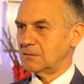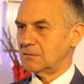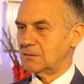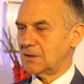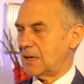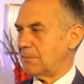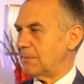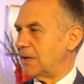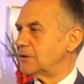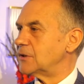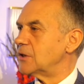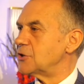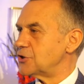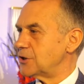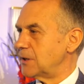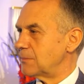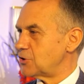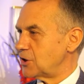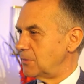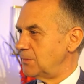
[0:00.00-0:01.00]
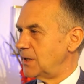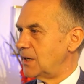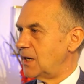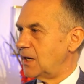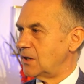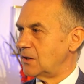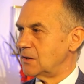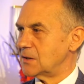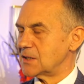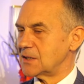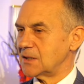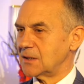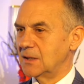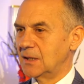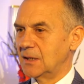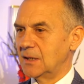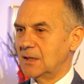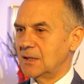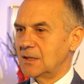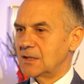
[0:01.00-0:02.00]
dramatycznie przebiegających
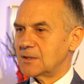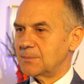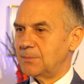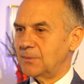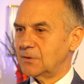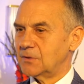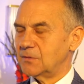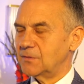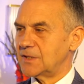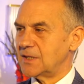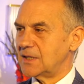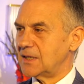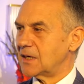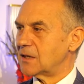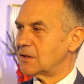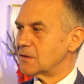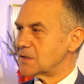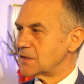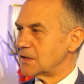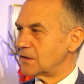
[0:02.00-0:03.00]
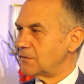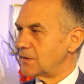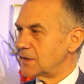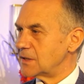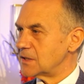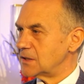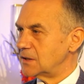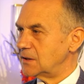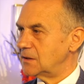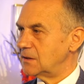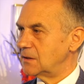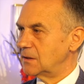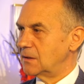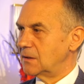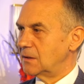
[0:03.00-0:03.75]
z punktu widzenia konsekwencji